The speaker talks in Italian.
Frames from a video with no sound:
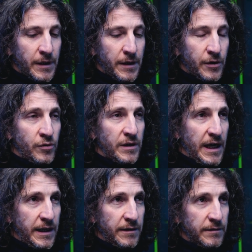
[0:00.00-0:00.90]
Good
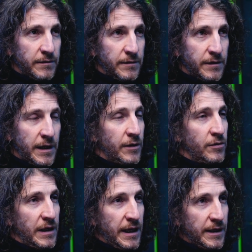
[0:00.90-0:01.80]
night and
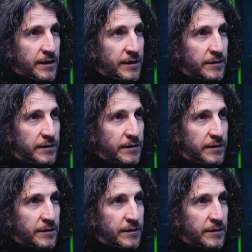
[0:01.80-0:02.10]
good luck.